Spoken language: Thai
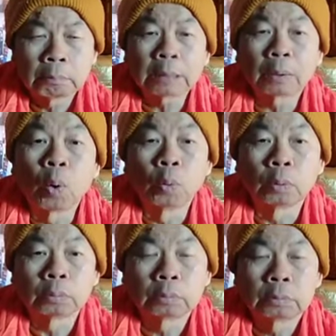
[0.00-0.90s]
มั่นคง
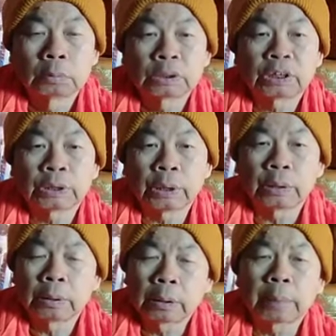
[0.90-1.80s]
สติ
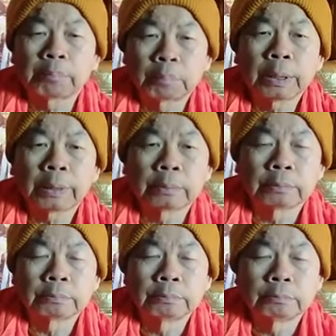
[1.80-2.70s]
แนบแน่น
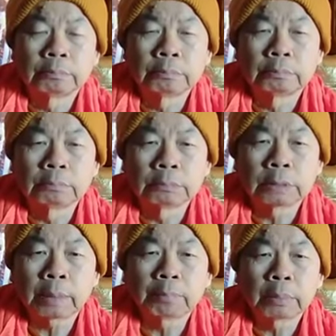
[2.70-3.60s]

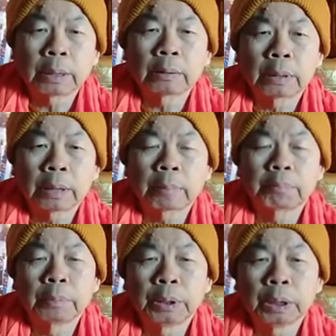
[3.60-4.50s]
แนบแน่น แนบ
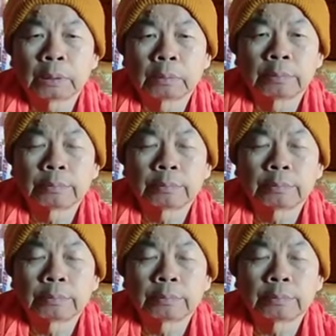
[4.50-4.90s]
เนียน